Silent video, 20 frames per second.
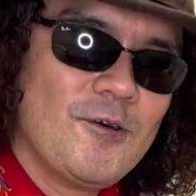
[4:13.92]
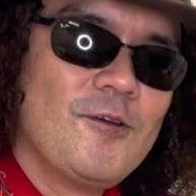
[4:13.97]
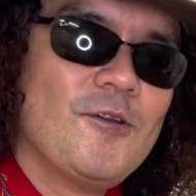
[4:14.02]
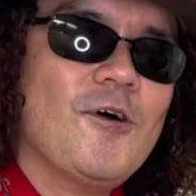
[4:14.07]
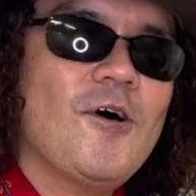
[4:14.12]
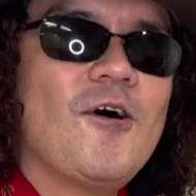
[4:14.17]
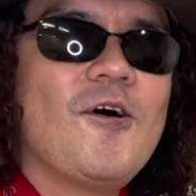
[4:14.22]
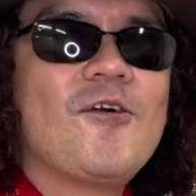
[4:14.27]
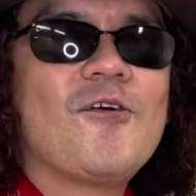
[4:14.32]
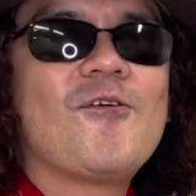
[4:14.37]

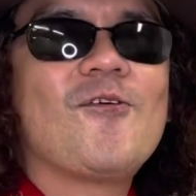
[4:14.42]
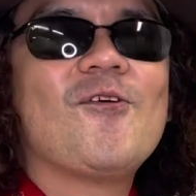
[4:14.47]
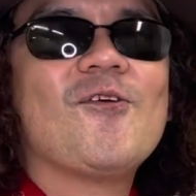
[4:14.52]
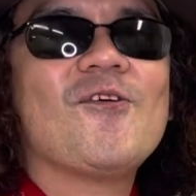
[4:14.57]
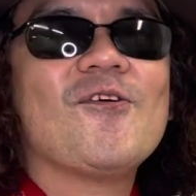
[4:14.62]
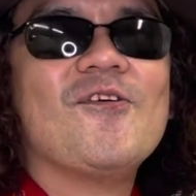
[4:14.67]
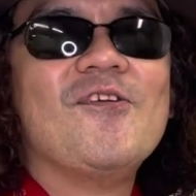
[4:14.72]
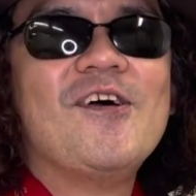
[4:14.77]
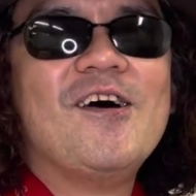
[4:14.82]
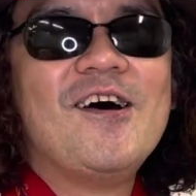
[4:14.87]
なるほ
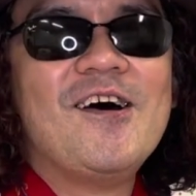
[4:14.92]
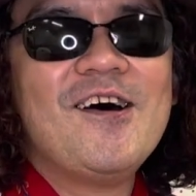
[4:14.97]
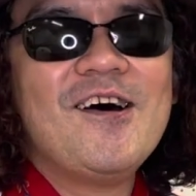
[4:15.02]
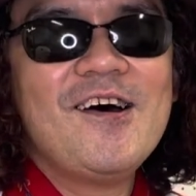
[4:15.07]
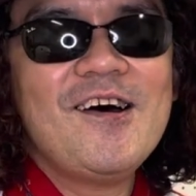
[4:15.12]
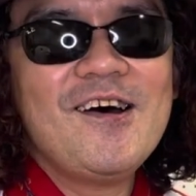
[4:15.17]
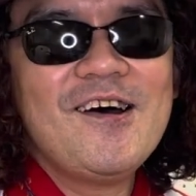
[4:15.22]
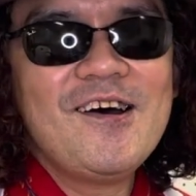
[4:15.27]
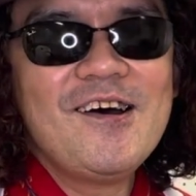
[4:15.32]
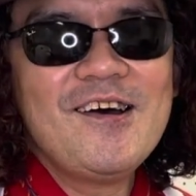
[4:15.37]
ど
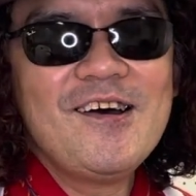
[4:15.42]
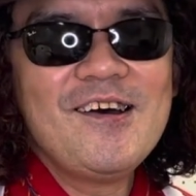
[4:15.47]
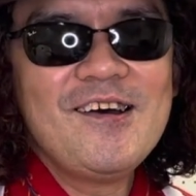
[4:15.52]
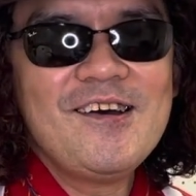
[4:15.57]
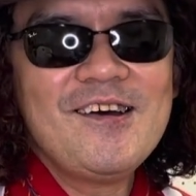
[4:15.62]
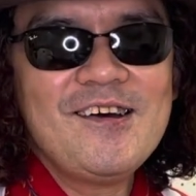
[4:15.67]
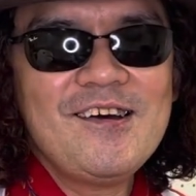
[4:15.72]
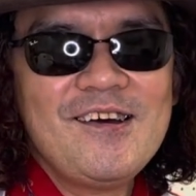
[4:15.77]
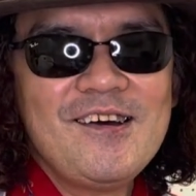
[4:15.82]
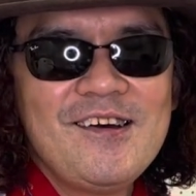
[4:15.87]

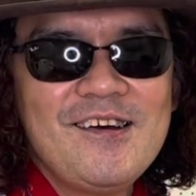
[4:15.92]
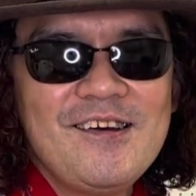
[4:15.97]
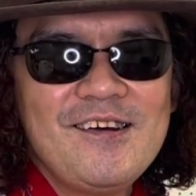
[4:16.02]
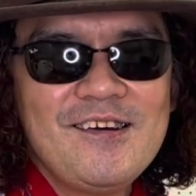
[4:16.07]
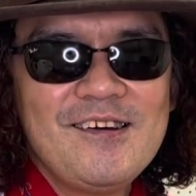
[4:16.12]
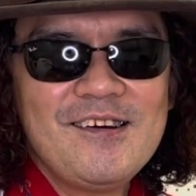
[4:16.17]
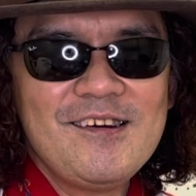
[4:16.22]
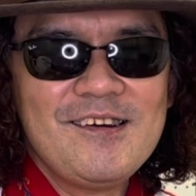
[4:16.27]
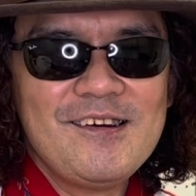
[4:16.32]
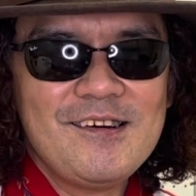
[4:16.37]

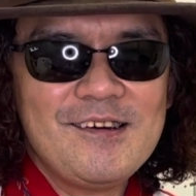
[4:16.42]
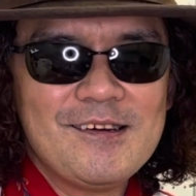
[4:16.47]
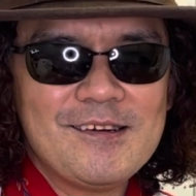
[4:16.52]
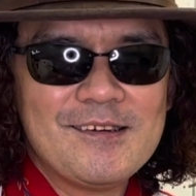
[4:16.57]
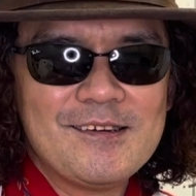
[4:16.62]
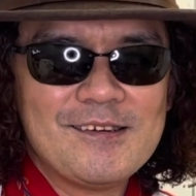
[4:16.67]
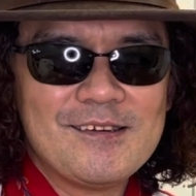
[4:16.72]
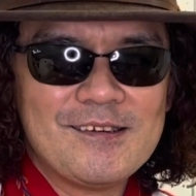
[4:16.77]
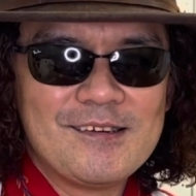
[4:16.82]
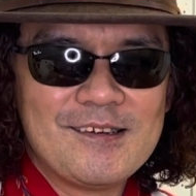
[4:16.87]
ね。
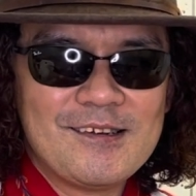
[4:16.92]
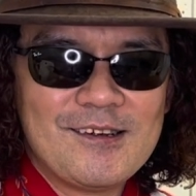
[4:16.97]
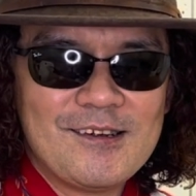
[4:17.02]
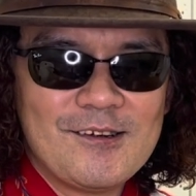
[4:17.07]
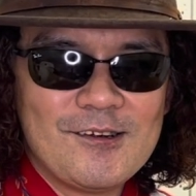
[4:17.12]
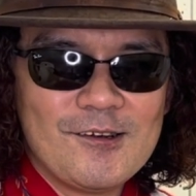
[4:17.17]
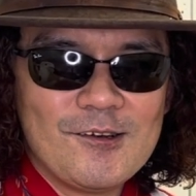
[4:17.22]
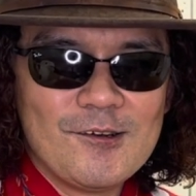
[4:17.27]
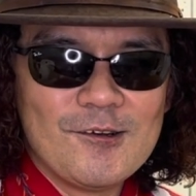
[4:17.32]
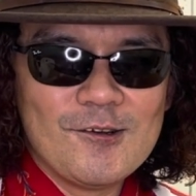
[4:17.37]

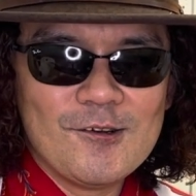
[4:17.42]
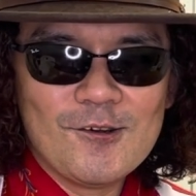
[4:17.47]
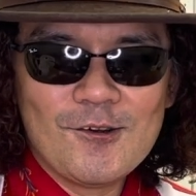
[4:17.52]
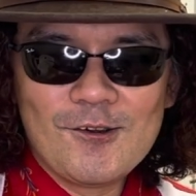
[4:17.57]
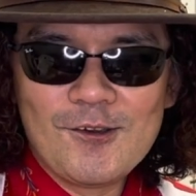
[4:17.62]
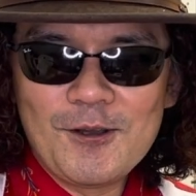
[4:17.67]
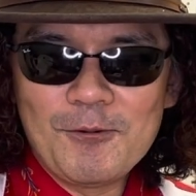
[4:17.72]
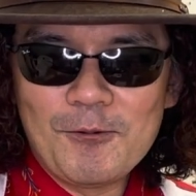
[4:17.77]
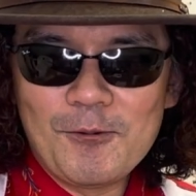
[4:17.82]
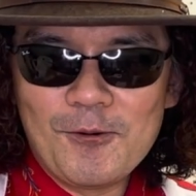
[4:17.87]

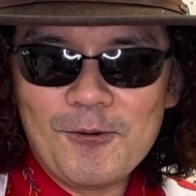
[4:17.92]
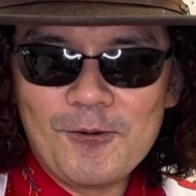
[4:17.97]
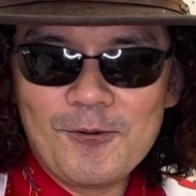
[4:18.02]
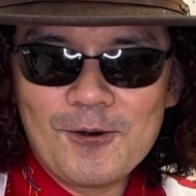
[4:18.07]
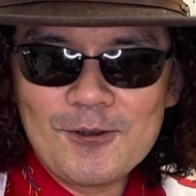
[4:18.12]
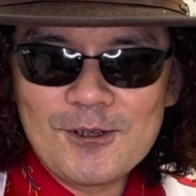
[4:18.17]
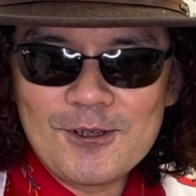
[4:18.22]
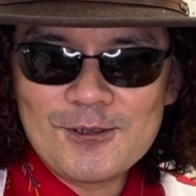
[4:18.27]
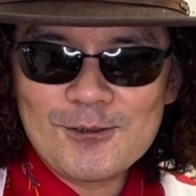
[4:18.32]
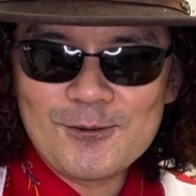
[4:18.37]
でも
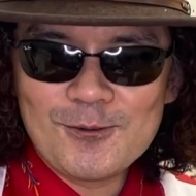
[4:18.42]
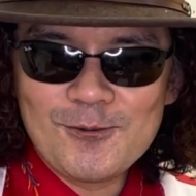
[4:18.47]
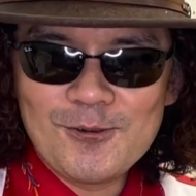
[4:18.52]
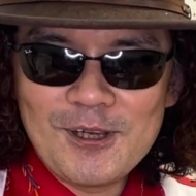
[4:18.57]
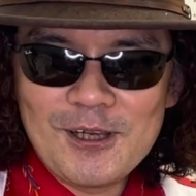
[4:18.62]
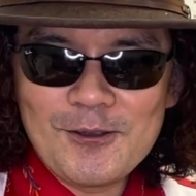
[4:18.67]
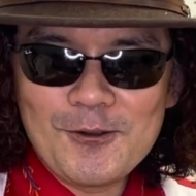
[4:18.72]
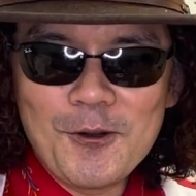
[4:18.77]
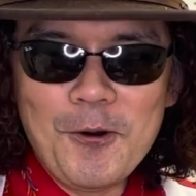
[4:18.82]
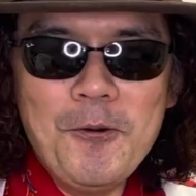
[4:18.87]
私そん
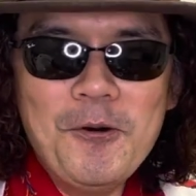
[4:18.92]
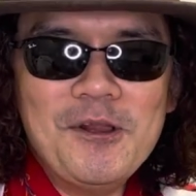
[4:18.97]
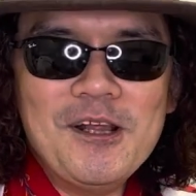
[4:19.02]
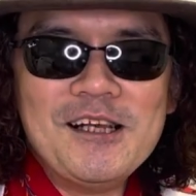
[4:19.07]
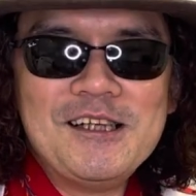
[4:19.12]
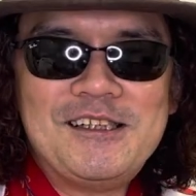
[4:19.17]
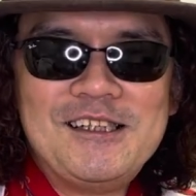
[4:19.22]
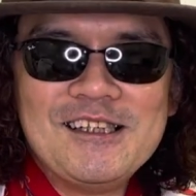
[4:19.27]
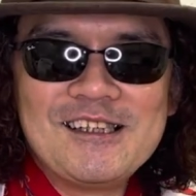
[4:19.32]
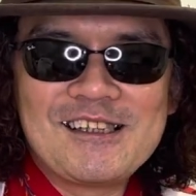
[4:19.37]
なに友
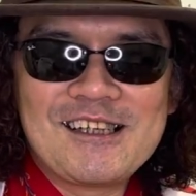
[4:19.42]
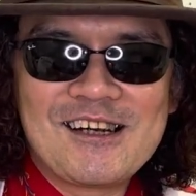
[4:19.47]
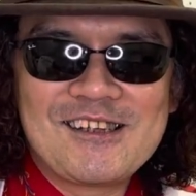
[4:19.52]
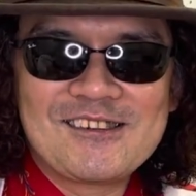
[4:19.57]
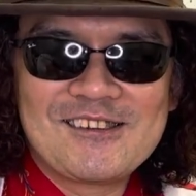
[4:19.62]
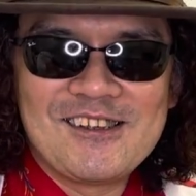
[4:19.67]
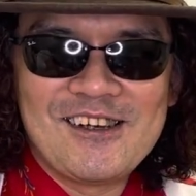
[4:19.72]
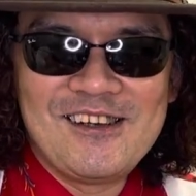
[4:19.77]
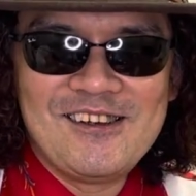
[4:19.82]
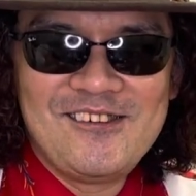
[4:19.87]
達たく
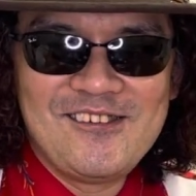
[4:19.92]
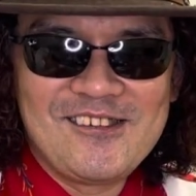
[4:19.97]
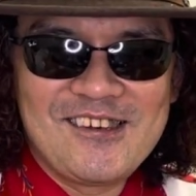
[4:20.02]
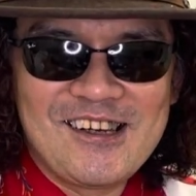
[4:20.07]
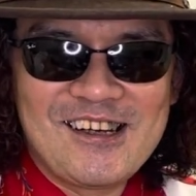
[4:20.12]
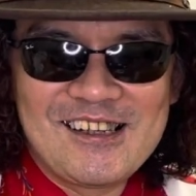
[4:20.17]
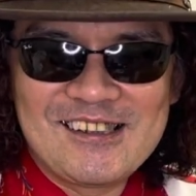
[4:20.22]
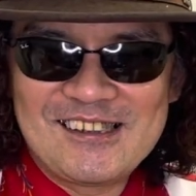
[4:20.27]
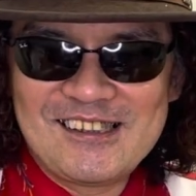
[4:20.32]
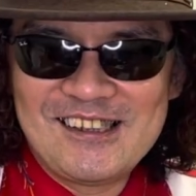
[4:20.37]
さんいる
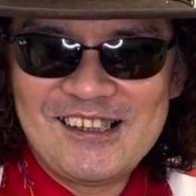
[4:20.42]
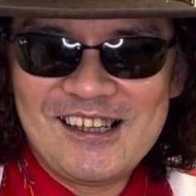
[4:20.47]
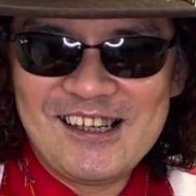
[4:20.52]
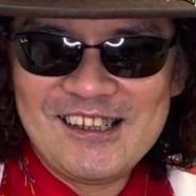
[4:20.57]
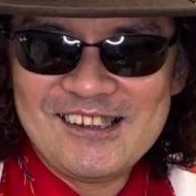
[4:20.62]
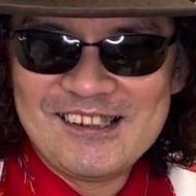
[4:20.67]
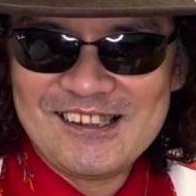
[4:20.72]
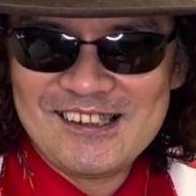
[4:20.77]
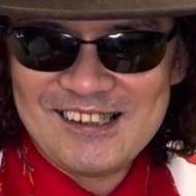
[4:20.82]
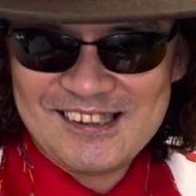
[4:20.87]
気がしな
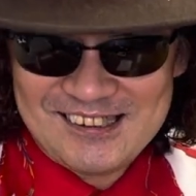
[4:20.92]
いんで